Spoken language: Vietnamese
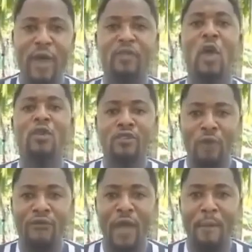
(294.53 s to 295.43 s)
tốt những nhà
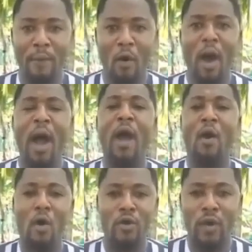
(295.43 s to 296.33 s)
quản lý của rau quanh.
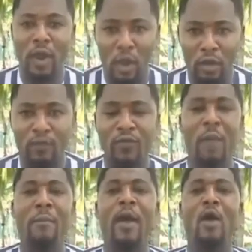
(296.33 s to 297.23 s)
Tôi sẽ không
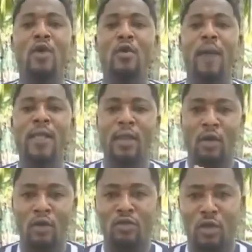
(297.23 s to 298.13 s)
bao giờ quên được
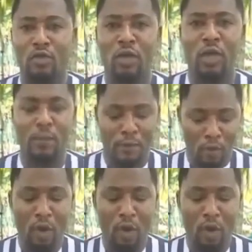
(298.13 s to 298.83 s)
Sophia và Paul,